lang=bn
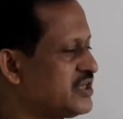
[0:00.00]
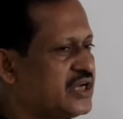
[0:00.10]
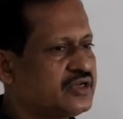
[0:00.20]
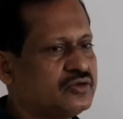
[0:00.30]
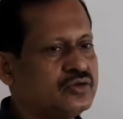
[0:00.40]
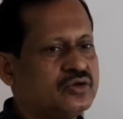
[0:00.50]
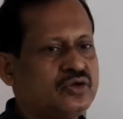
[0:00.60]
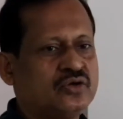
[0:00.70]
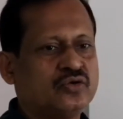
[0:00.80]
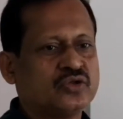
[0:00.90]
শেখানো
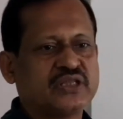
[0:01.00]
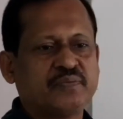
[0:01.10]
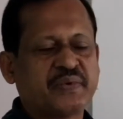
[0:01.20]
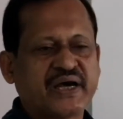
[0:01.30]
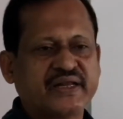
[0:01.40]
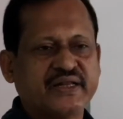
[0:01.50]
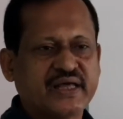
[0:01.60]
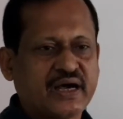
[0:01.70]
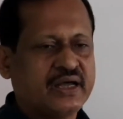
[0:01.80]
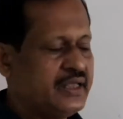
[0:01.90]
হতে পারে না